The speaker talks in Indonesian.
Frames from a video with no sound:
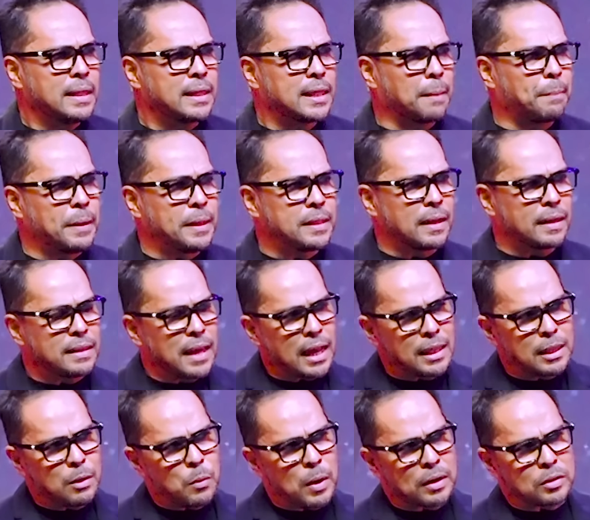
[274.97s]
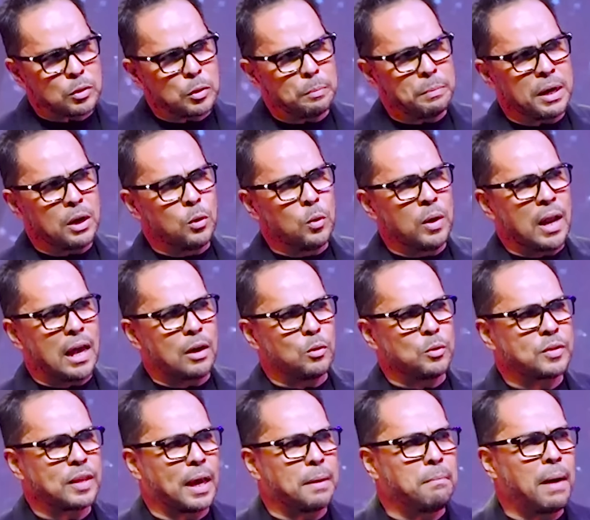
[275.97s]
Tapi ternyata waktu minggu lalu
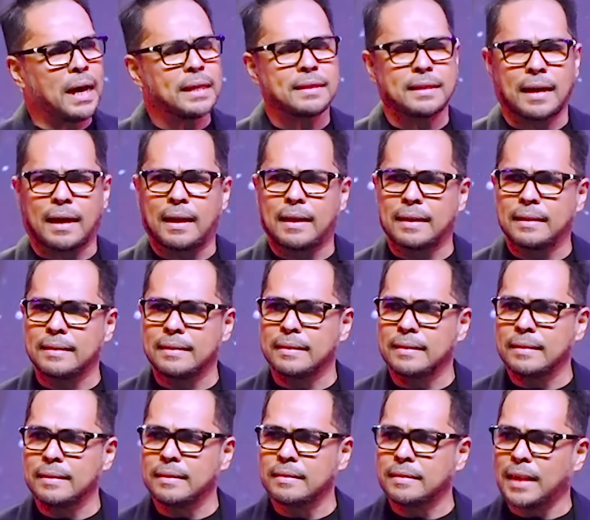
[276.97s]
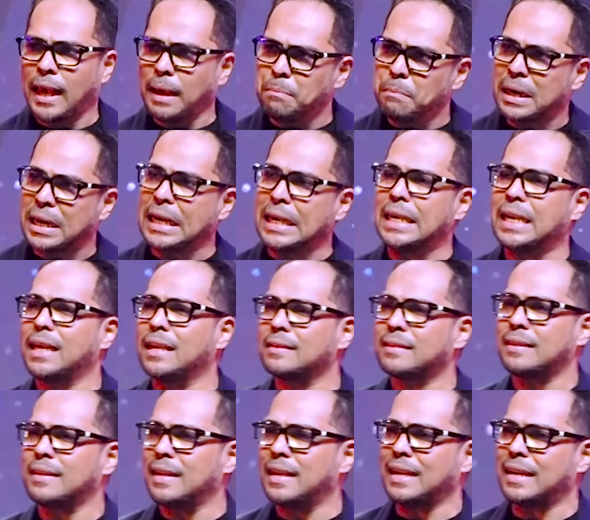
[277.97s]
saya baca, saya merinding
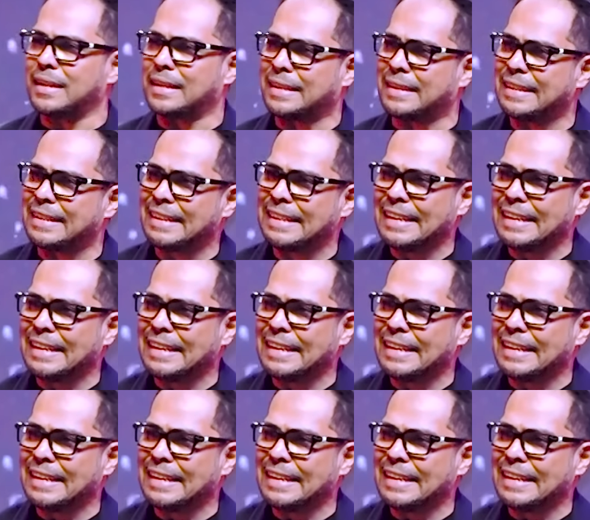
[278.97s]
sendiri.